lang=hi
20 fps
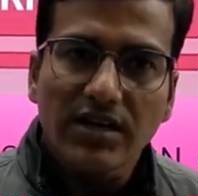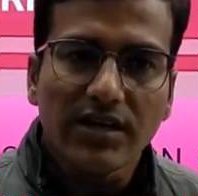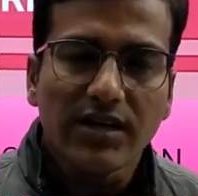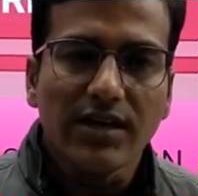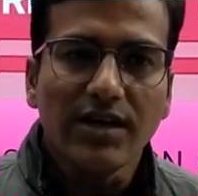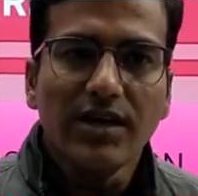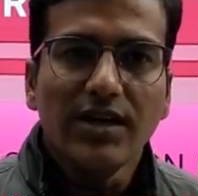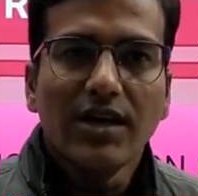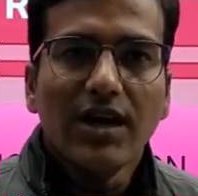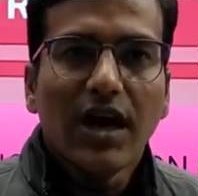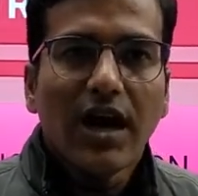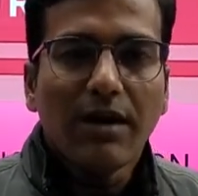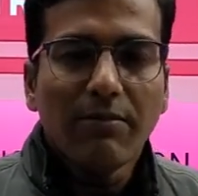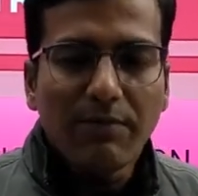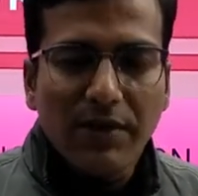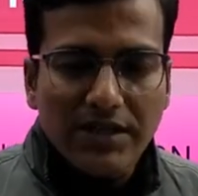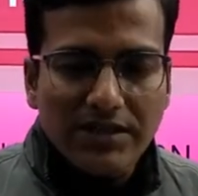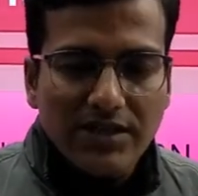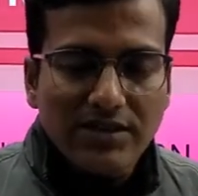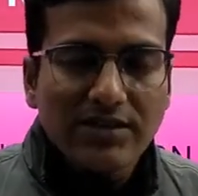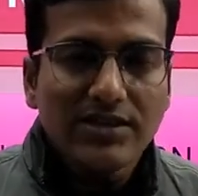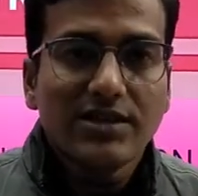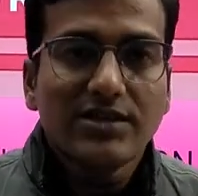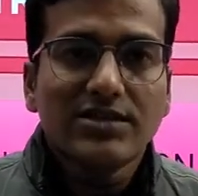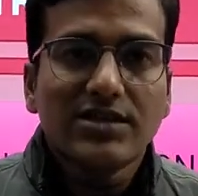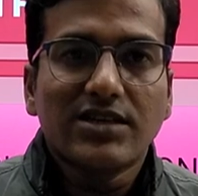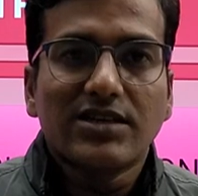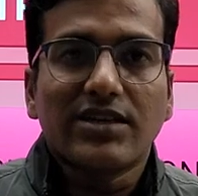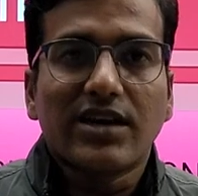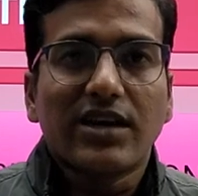ठीक है अब बात आती
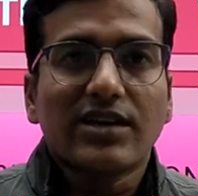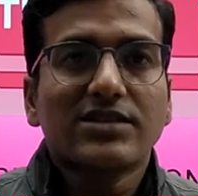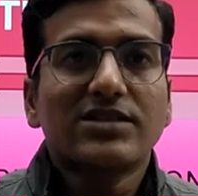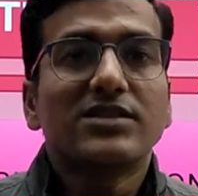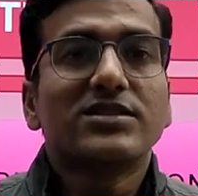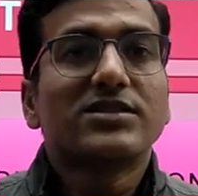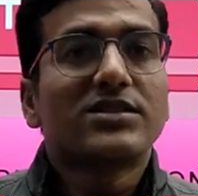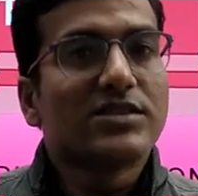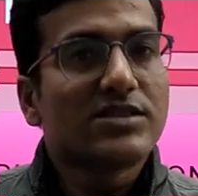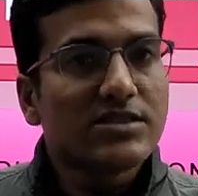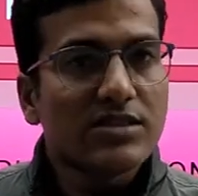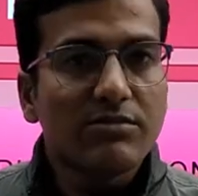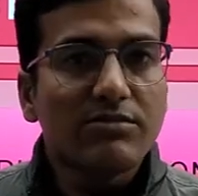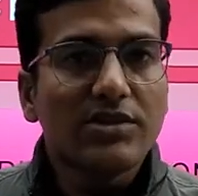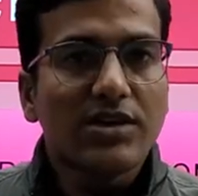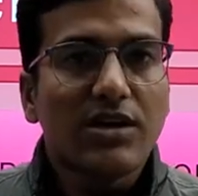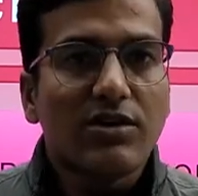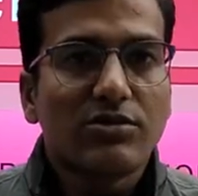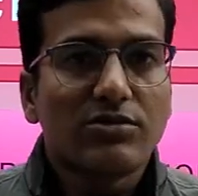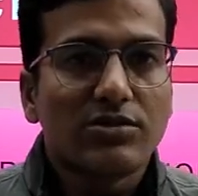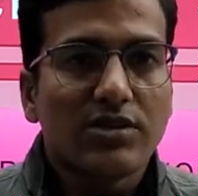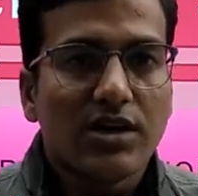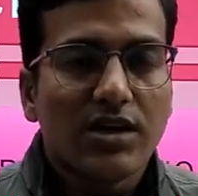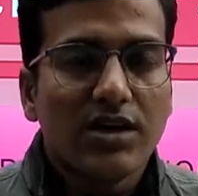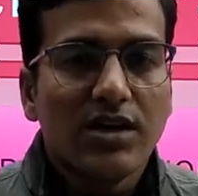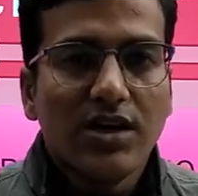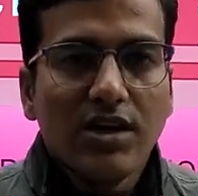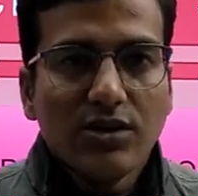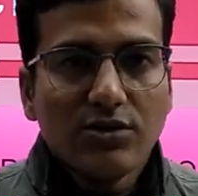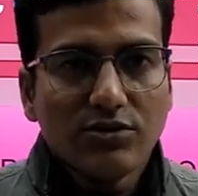है सर ट्रैक्शन सिस्टम क्या होता
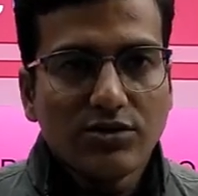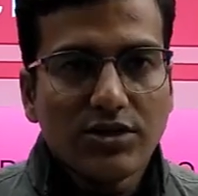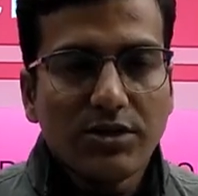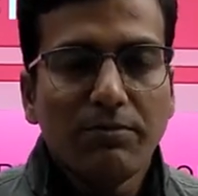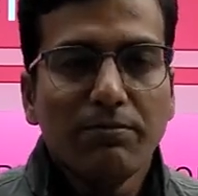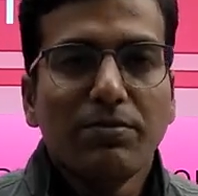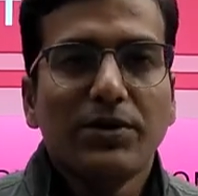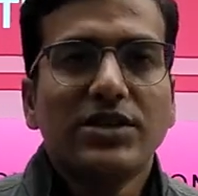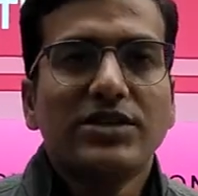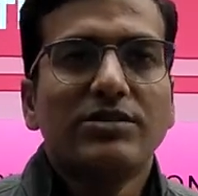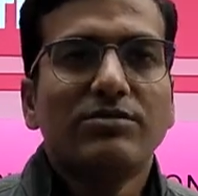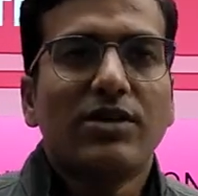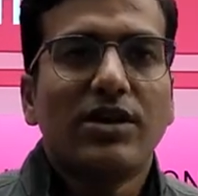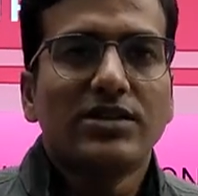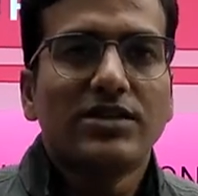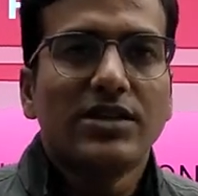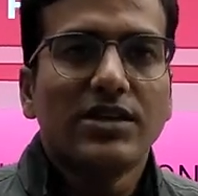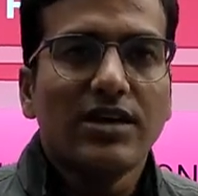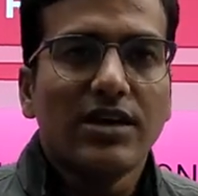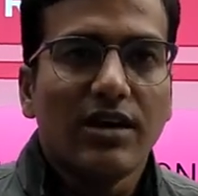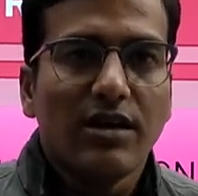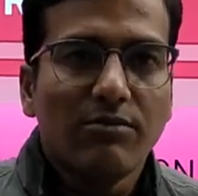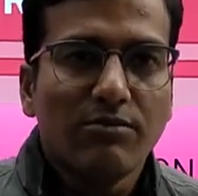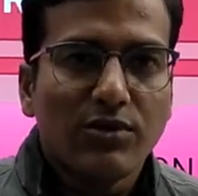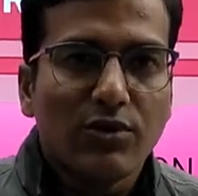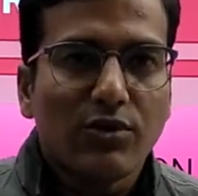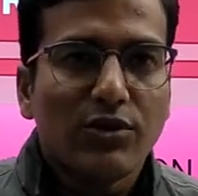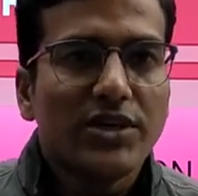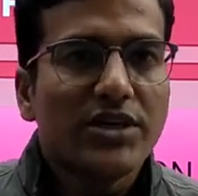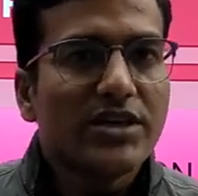है तो सिंपल सी बात है कि
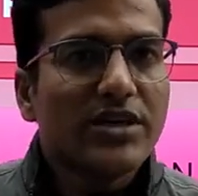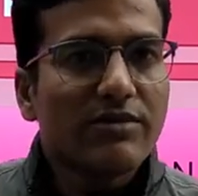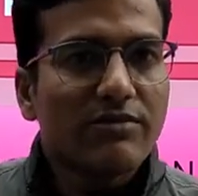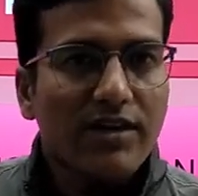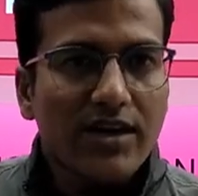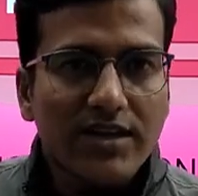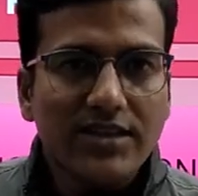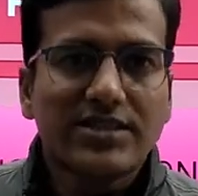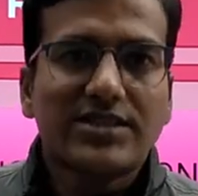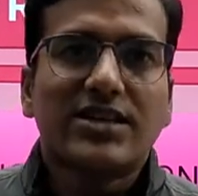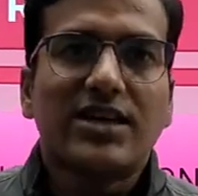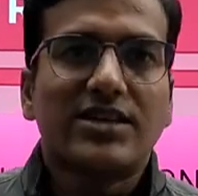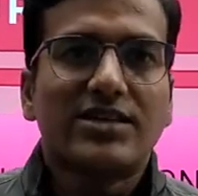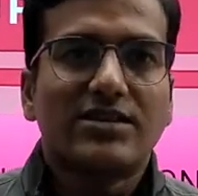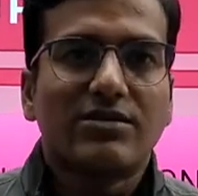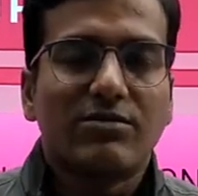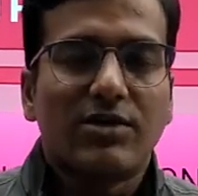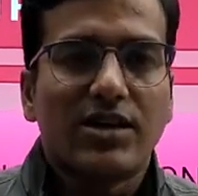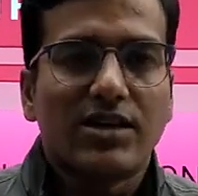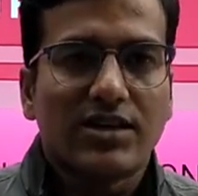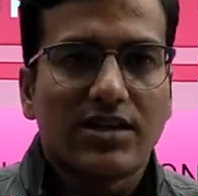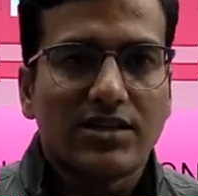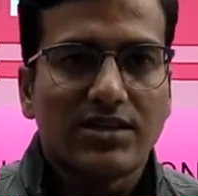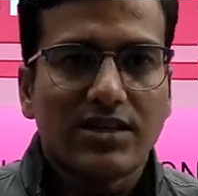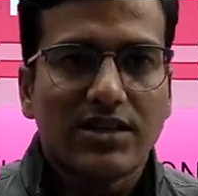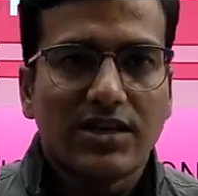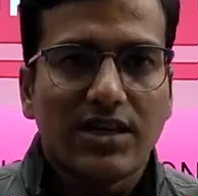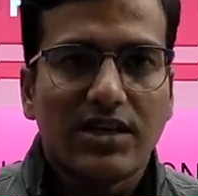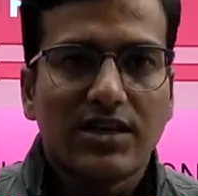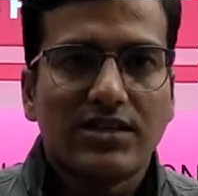हम कोई डिवाइस का इस्तेमाल
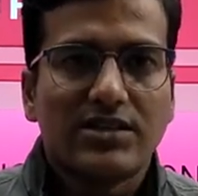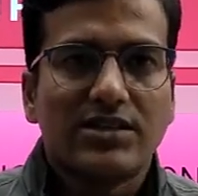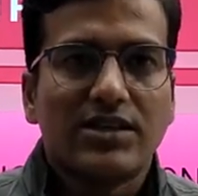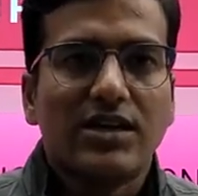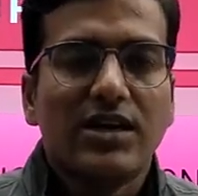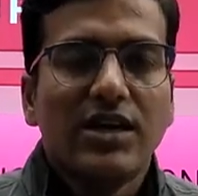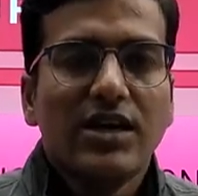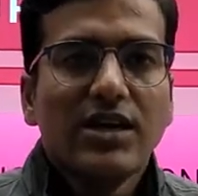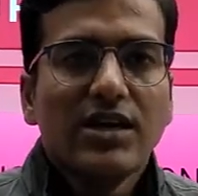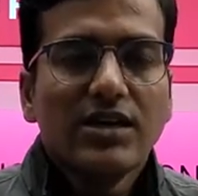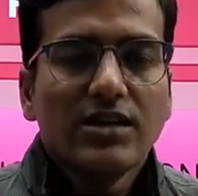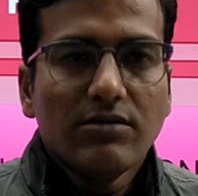करते हैं कह लीजिए